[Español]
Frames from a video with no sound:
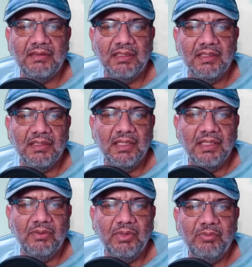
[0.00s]
que da
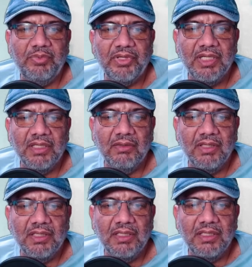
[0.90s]
igual porque no
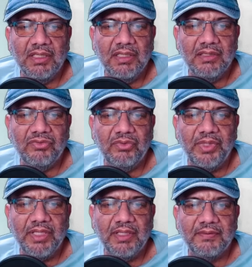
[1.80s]
la tenía
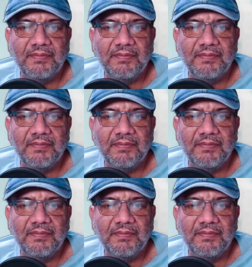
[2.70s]
subida.